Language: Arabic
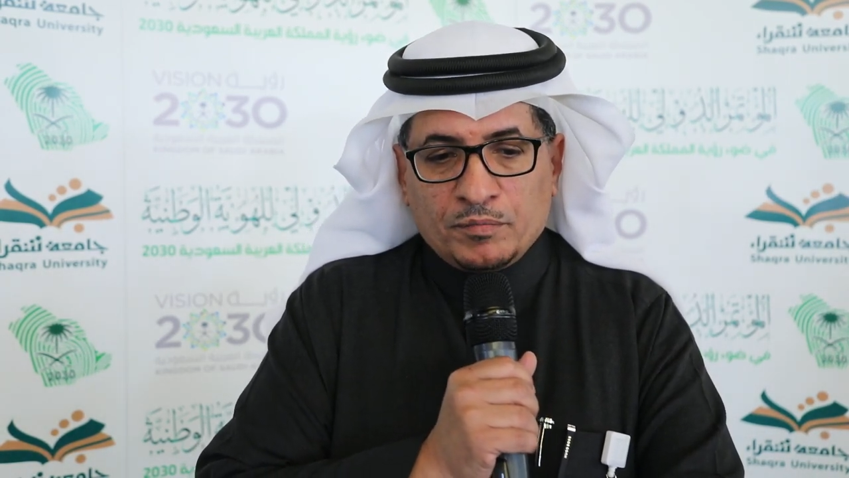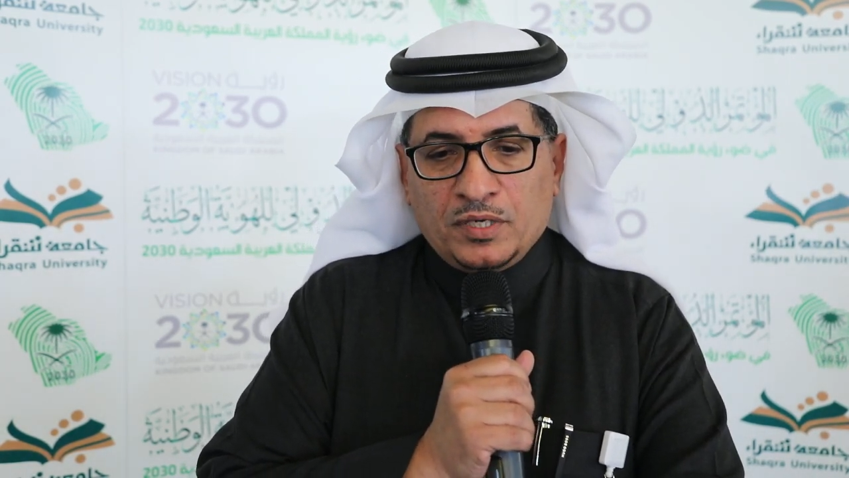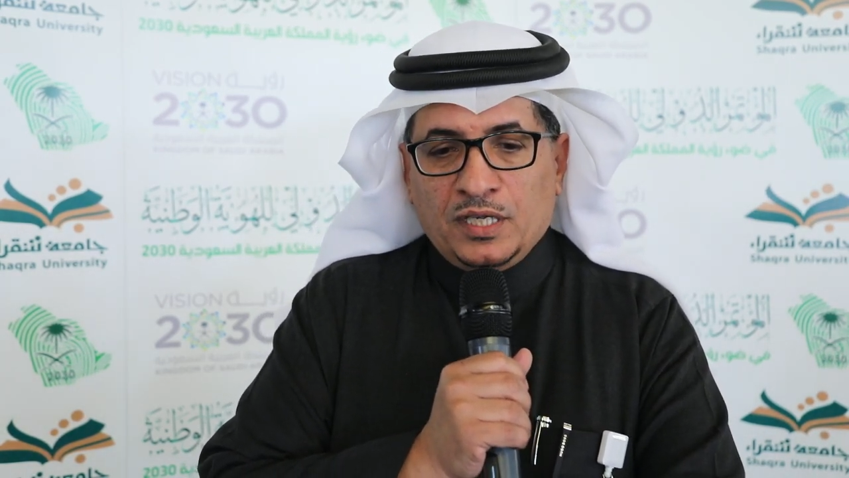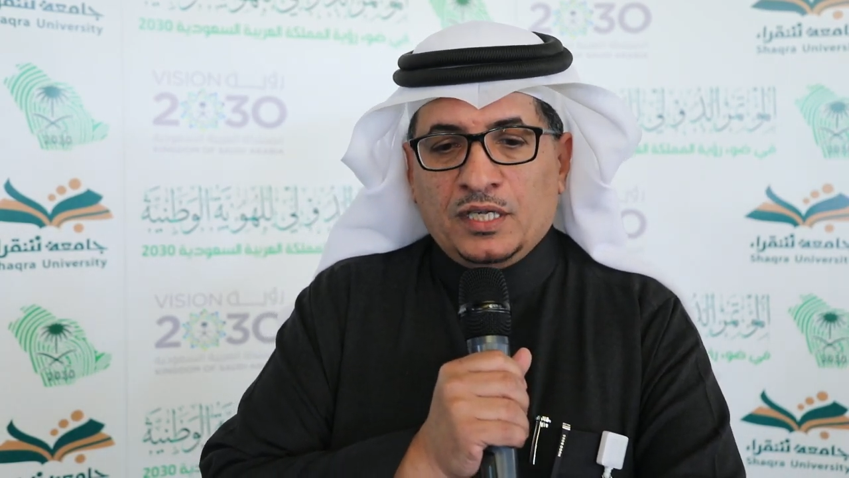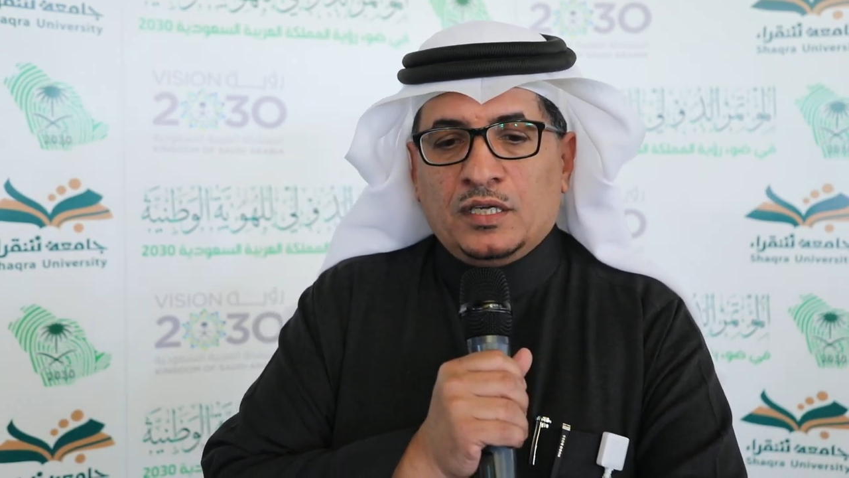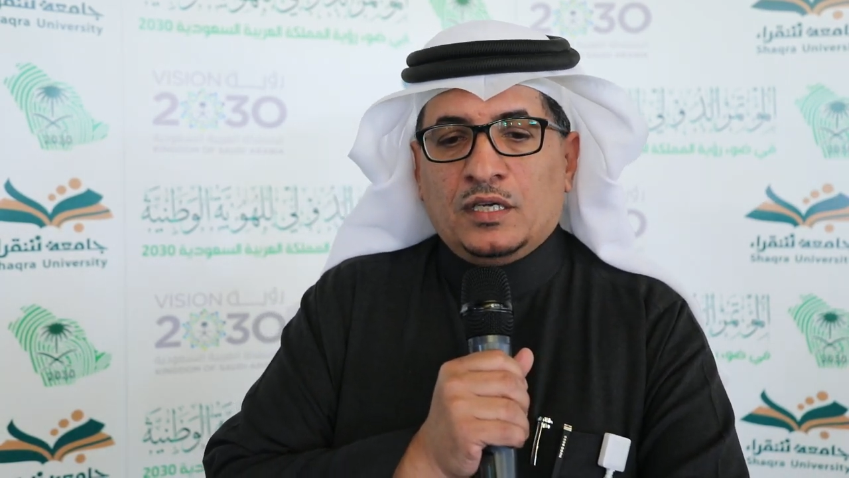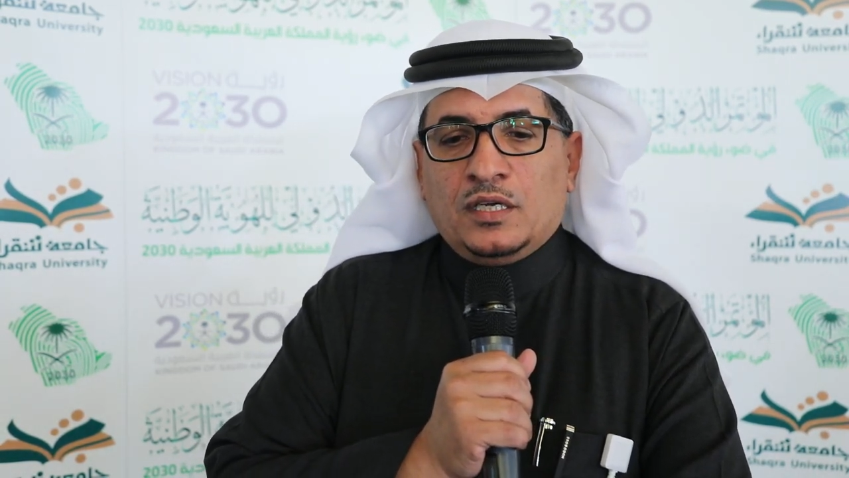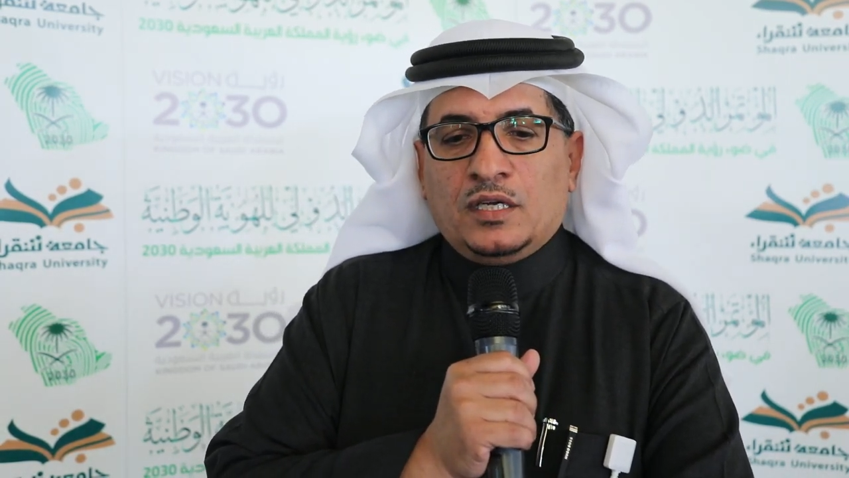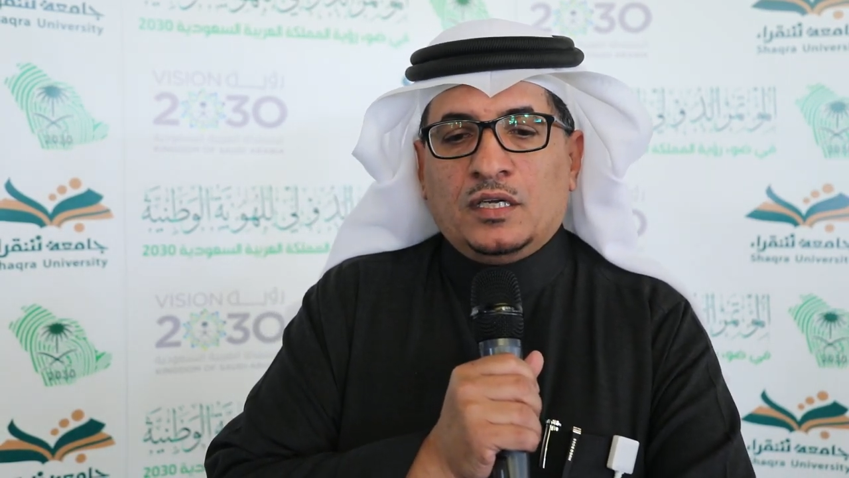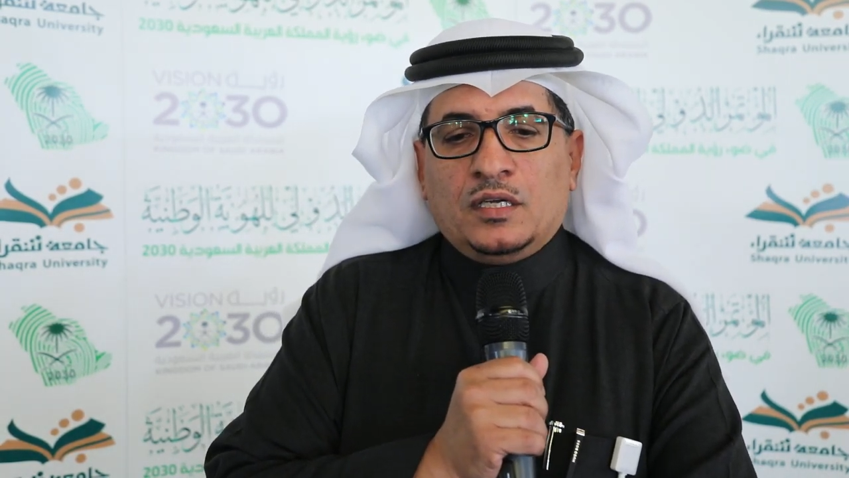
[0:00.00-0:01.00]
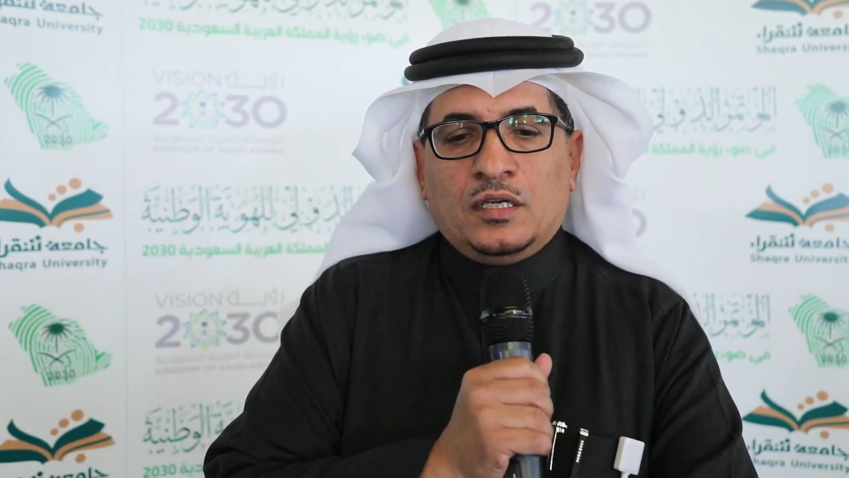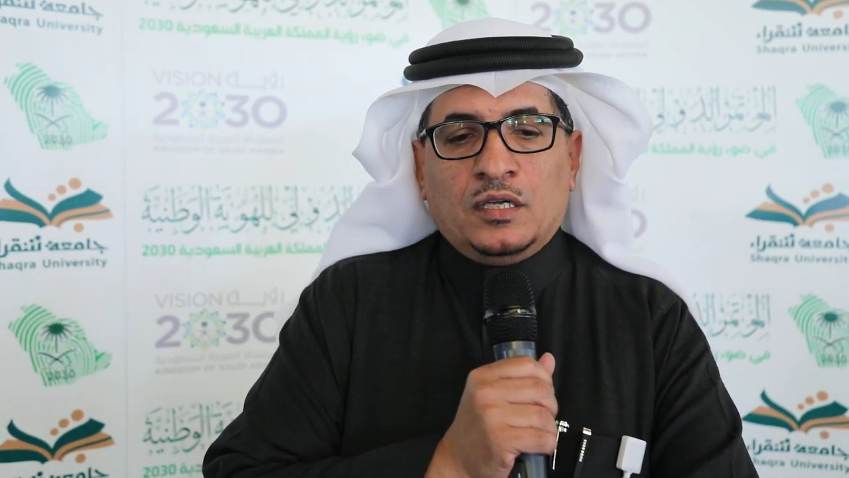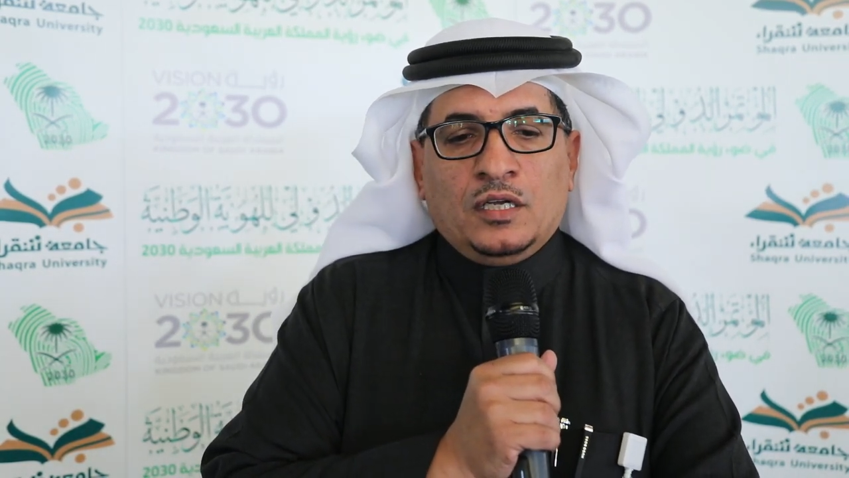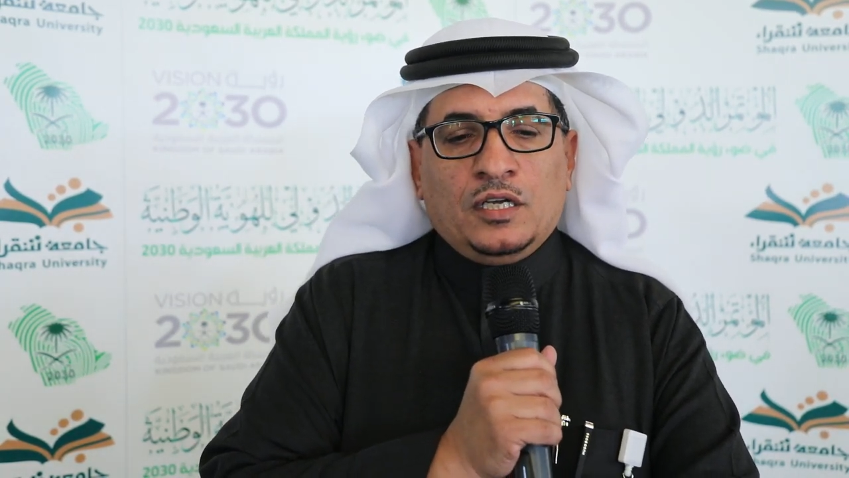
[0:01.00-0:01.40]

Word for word: مع آه،